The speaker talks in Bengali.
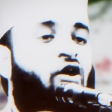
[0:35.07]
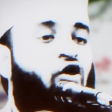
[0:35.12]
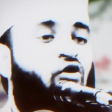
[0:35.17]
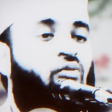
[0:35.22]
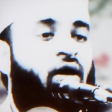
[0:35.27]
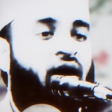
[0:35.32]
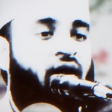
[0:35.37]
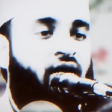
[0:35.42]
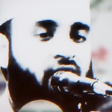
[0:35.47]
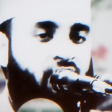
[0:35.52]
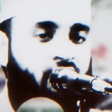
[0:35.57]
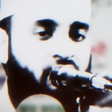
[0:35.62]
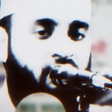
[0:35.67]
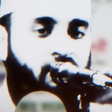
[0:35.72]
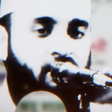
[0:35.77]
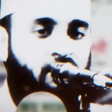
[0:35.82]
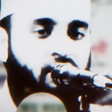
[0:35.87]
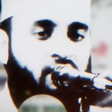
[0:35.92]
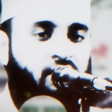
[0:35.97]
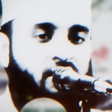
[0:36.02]
বিনতে অমার
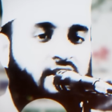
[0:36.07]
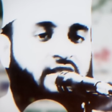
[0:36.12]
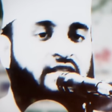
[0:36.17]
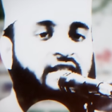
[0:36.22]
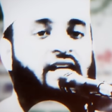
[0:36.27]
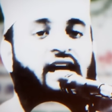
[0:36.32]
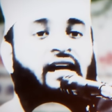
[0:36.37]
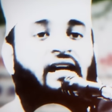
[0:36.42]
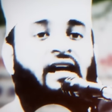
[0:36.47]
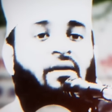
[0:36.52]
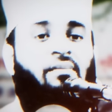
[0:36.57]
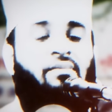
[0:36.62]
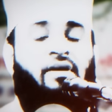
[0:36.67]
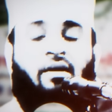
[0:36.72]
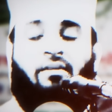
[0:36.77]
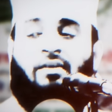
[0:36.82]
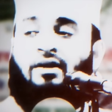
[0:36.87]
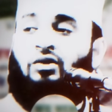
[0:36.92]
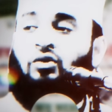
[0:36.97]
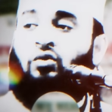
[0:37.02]

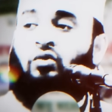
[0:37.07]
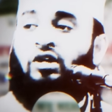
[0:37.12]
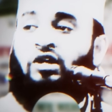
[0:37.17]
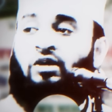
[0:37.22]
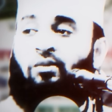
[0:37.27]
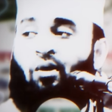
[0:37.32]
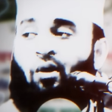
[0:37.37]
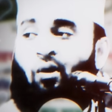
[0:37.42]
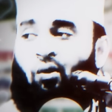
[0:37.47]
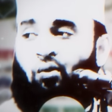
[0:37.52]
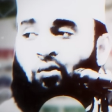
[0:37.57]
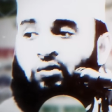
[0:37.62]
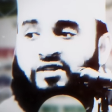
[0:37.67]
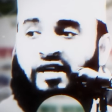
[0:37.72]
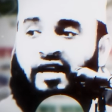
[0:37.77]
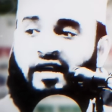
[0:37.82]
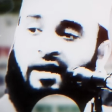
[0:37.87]
জাইনাব নামে দুই বউ